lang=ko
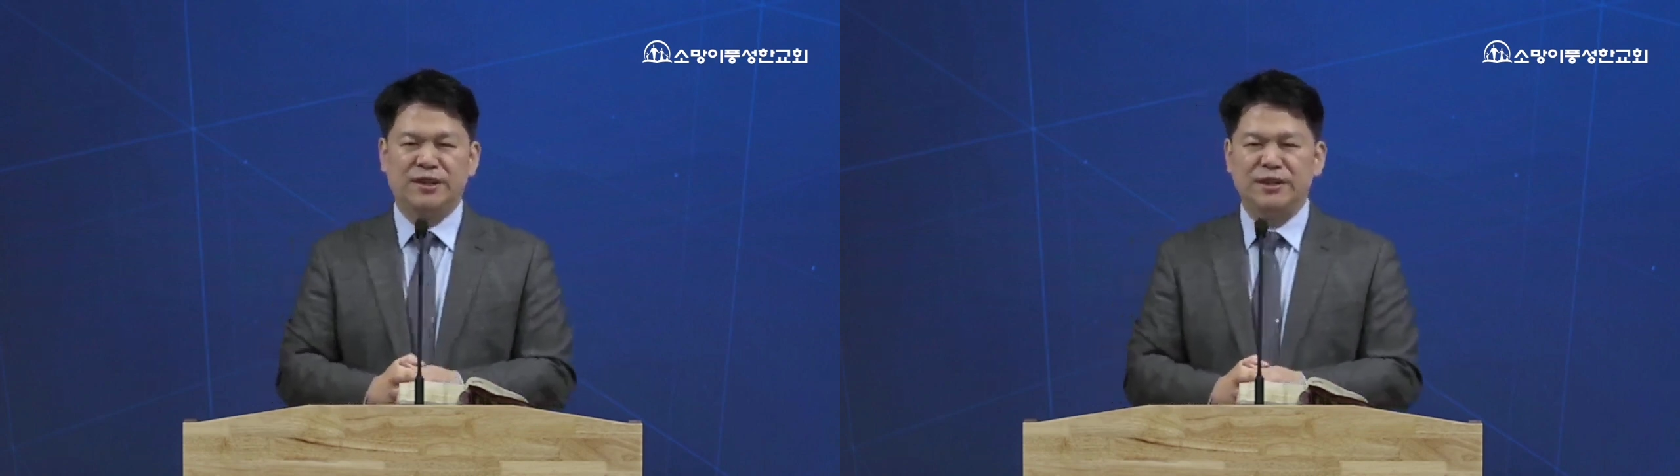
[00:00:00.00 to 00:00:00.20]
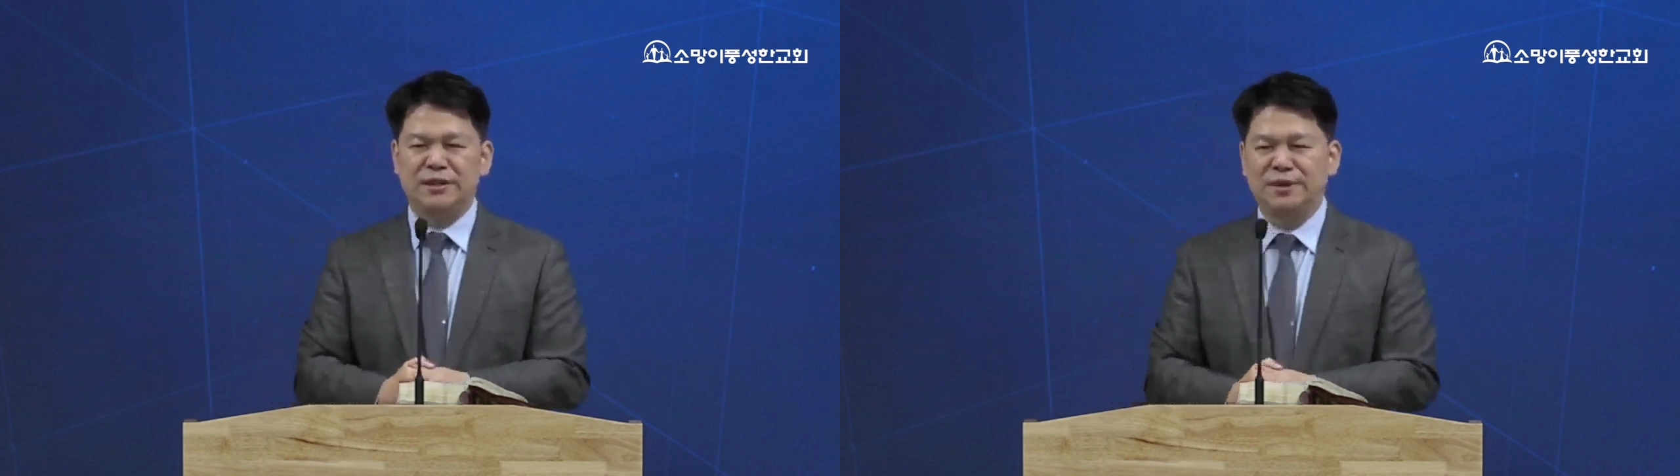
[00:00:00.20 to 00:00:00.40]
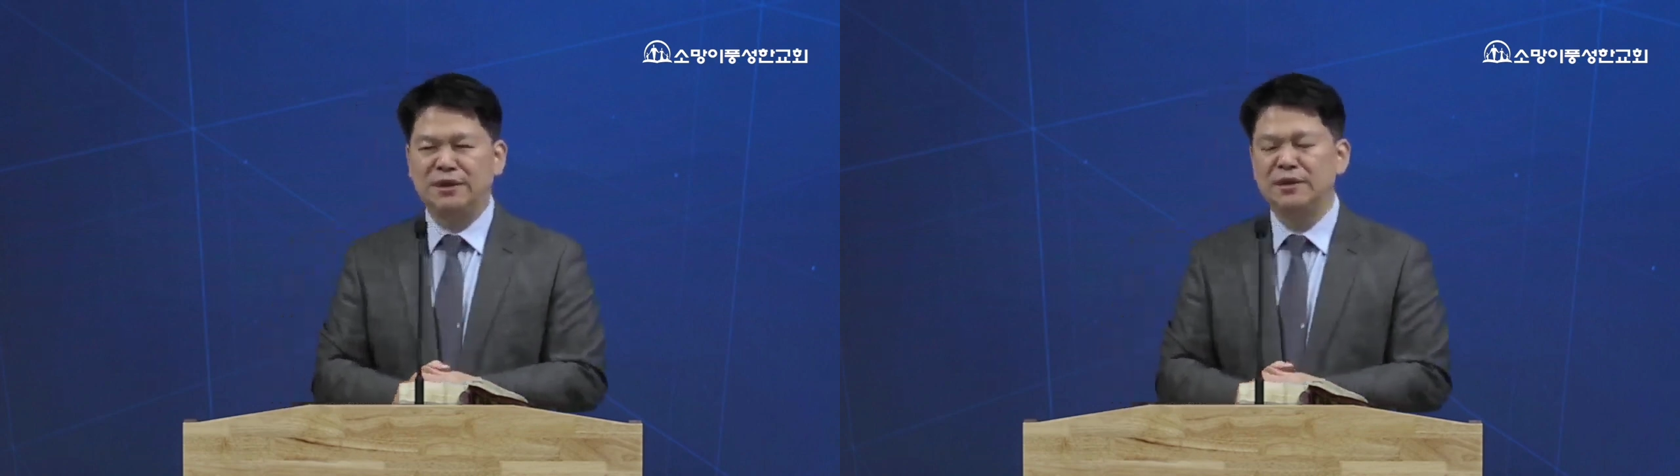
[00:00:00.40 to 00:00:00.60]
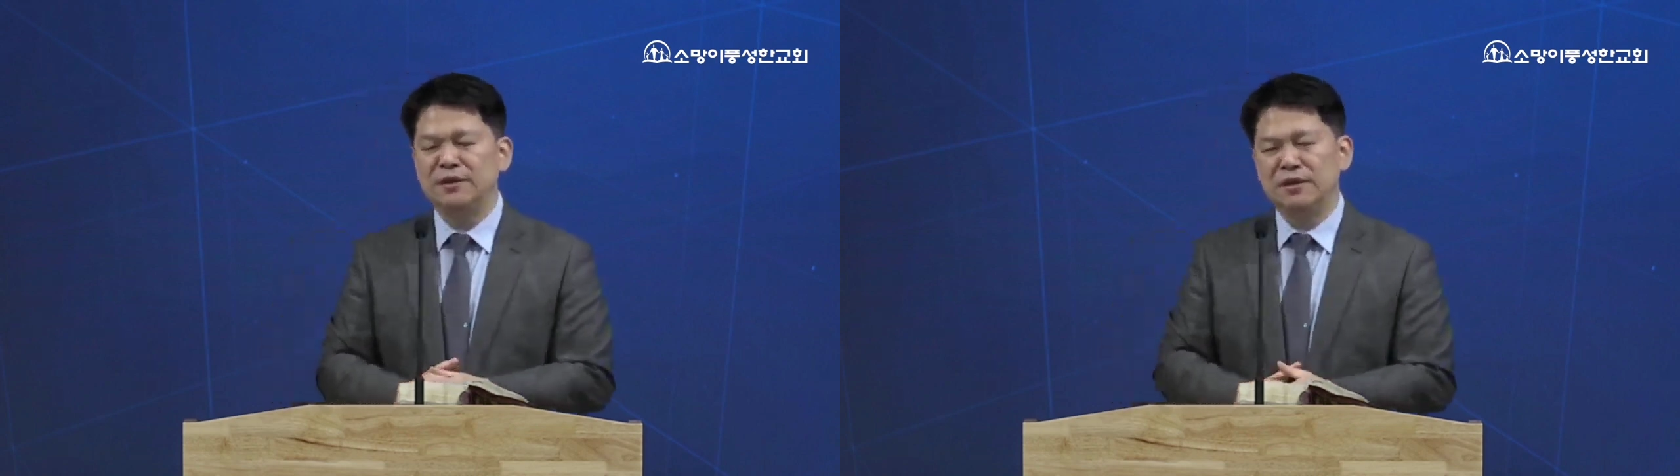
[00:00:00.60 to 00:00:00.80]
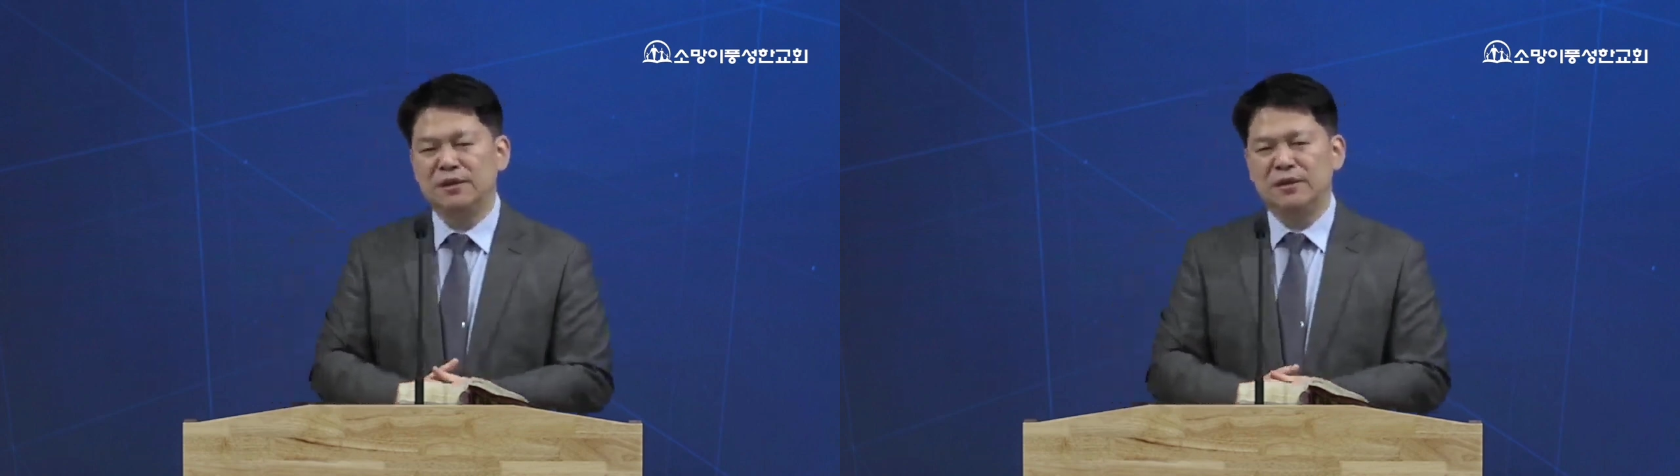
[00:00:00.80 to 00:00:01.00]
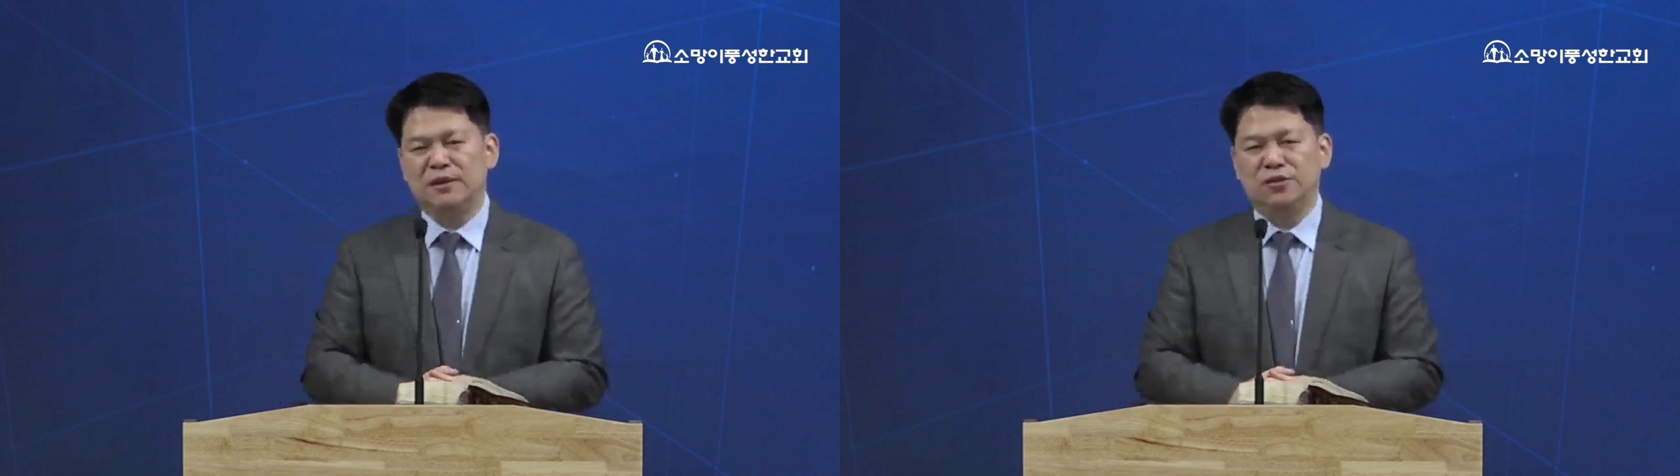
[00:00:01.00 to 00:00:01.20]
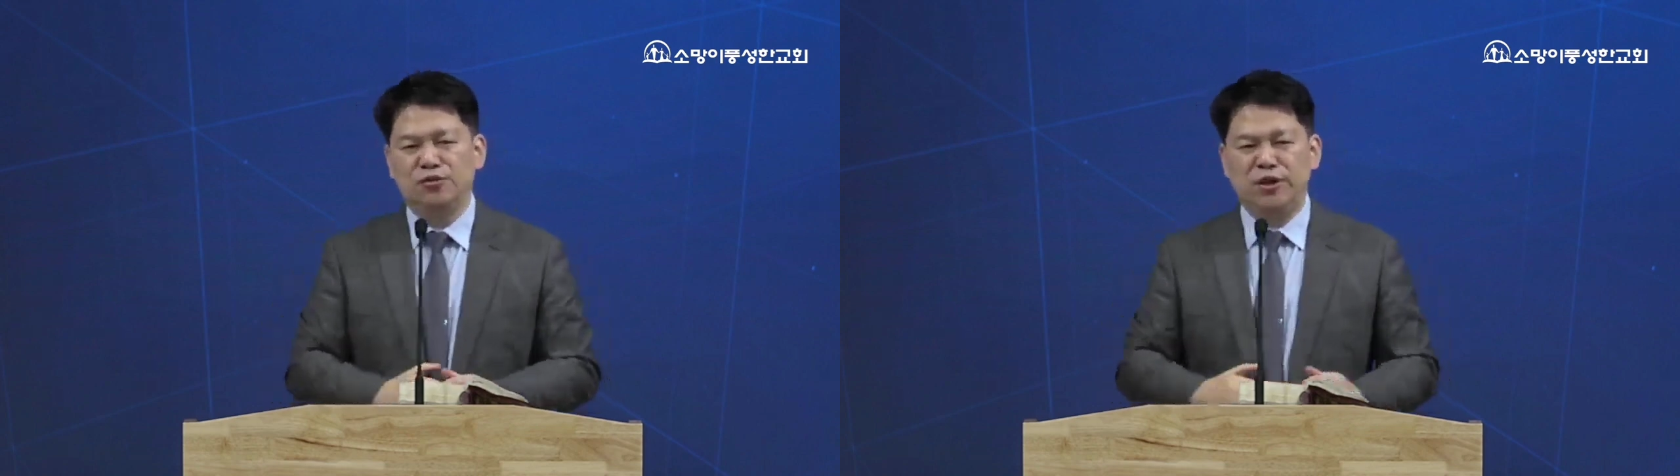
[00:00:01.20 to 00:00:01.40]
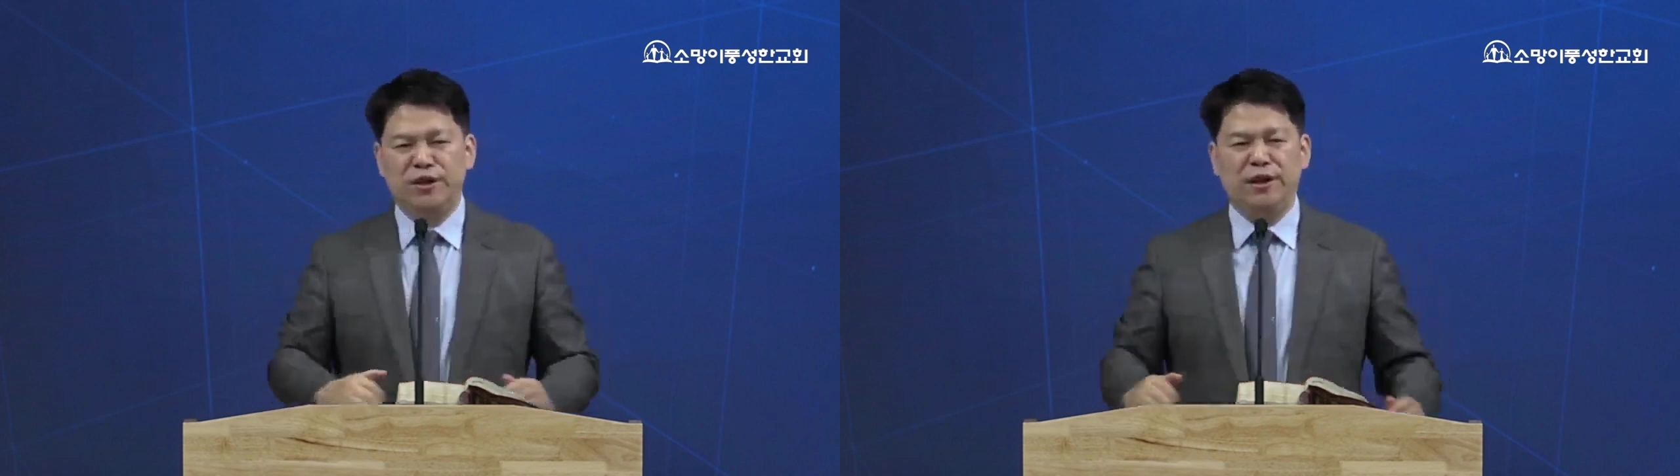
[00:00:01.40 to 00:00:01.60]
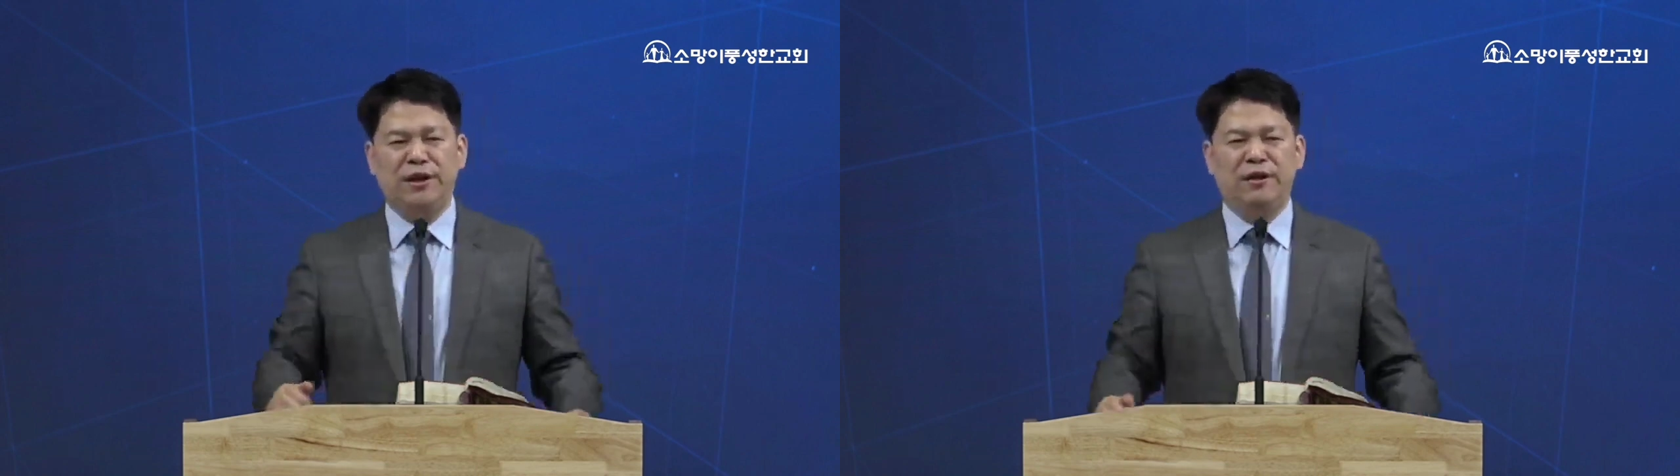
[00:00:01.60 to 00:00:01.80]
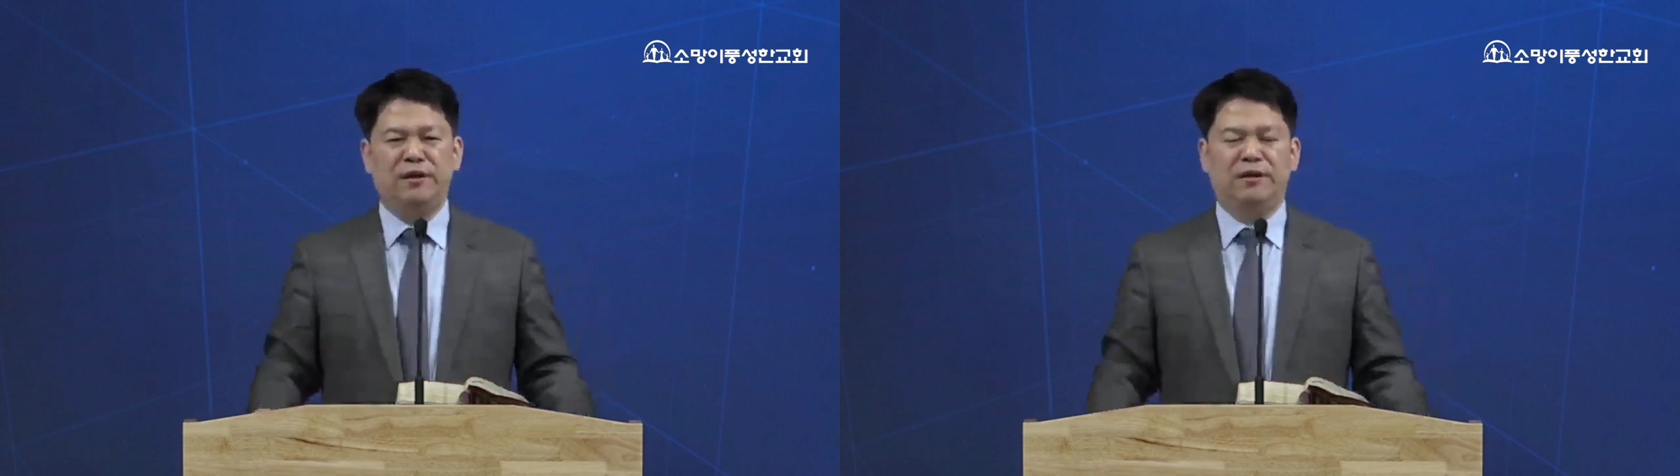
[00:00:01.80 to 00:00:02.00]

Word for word: 않지만 아, 유대인의